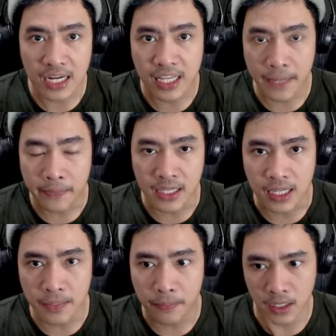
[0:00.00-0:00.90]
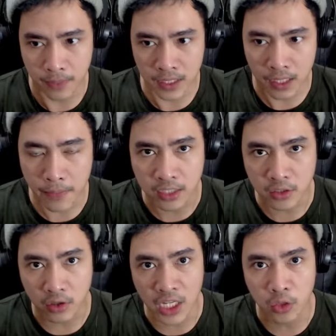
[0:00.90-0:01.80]
game ini bener-bener
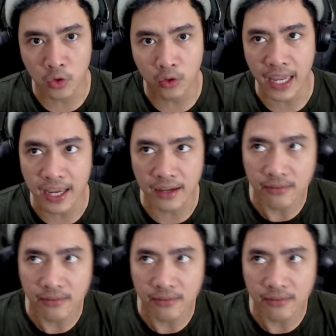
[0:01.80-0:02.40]
backsoundnya itu kayak